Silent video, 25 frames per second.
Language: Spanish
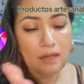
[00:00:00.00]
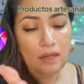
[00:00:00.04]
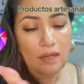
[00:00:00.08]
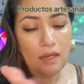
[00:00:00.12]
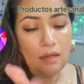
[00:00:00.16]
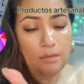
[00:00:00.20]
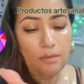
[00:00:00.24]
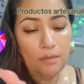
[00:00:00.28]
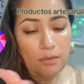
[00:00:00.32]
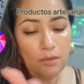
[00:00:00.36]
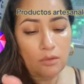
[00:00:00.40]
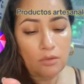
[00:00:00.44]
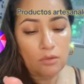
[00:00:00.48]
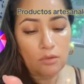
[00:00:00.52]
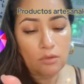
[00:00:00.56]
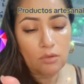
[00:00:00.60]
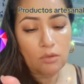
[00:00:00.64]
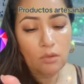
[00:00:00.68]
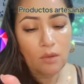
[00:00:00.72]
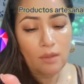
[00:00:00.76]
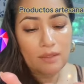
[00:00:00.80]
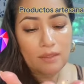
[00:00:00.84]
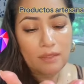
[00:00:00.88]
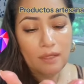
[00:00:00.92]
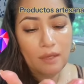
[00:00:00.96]
el
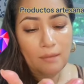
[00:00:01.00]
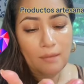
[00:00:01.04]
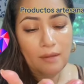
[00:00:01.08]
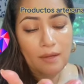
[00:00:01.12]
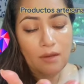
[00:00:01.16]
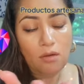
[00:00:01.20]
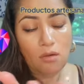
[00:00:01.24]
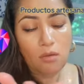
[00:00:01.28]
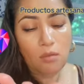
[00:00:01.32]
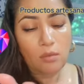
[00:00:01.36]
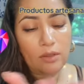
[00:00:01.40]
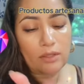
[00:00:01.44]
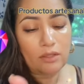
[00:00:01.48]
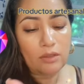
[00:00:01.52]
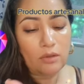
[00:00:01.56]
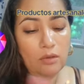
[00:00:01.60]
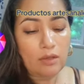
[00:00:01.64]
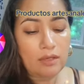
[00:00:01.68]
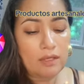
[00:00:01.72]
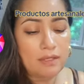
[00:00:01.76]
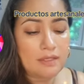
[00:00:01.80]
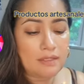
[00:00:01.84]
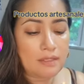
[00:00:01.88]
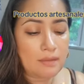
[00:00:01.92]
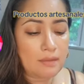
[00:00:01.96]
producto hacia abajo. Bueno,
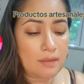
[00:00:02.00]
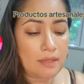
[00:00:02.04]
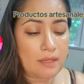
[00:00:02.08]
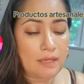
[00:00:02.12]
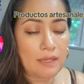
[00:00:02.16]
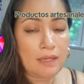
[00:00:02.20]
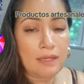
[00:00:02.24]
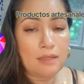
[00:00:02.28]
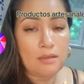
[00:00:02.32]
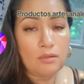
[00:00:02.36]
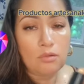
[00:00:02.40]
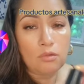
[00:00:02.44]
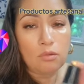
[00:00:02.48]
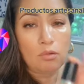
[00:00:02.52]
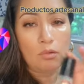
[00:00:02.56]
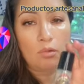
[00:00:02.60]
este es